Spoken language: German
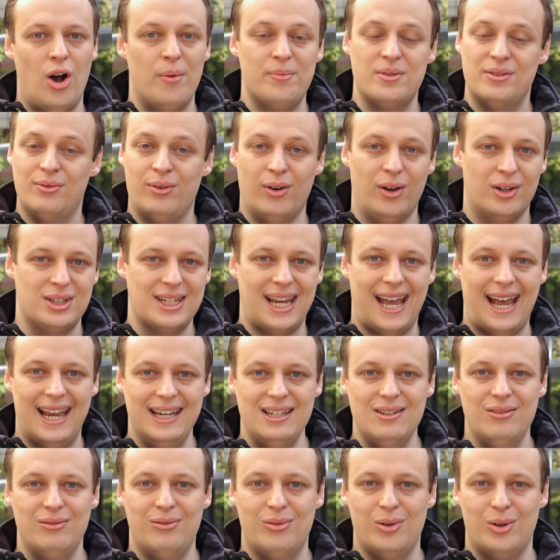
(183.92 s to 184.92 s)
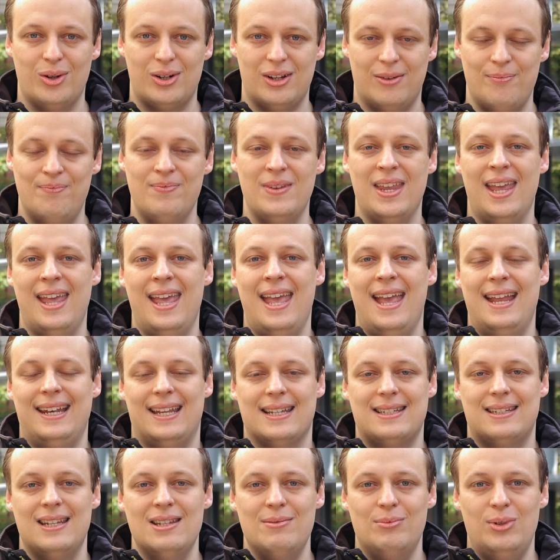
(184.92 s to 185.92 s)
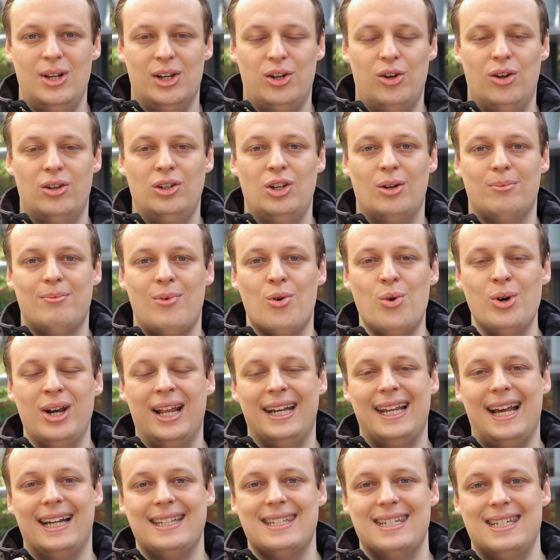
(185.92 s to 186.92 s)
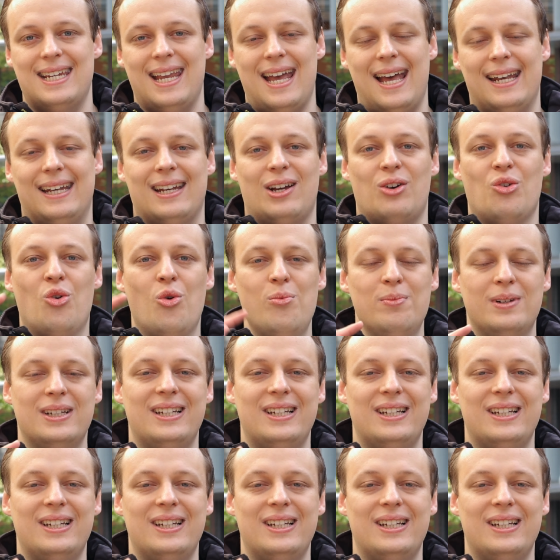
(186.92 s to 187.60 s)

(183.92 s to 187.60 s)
ob es für euch reichen würde. Das Display könnt ihr um 180 Grad nach oben